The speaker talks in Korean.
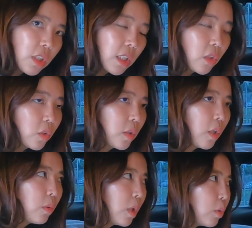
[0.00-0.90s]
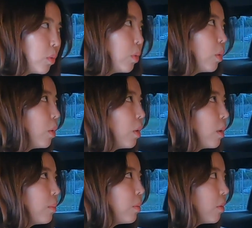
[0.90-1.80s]
이제 이걸 사용하고
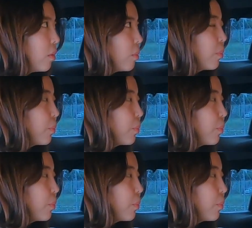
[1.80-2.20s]
뭐